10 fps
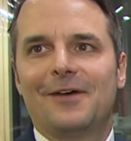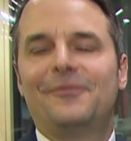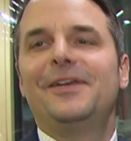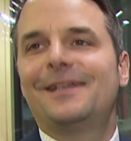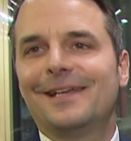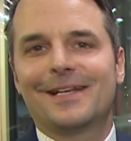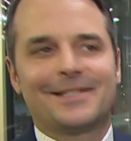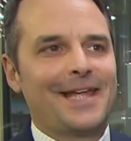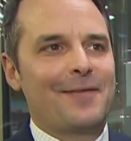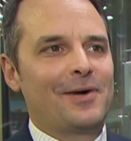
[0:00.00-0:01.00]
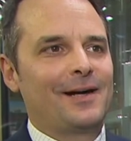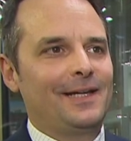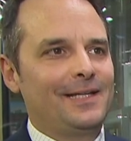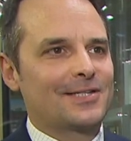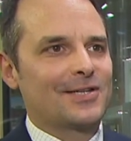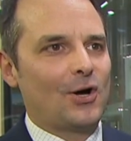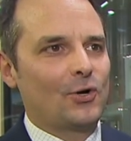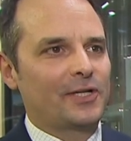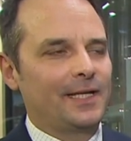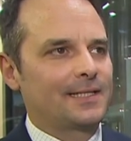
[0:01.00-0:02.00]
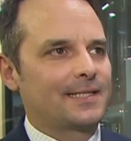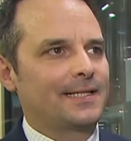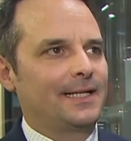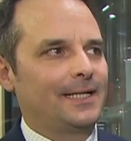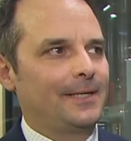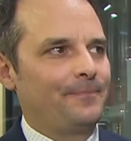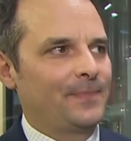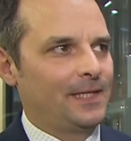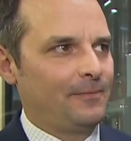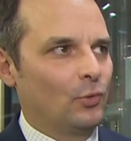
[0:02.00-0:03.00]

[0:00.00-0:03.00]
Wichtiges Thema ist auch jetzt, ähm, die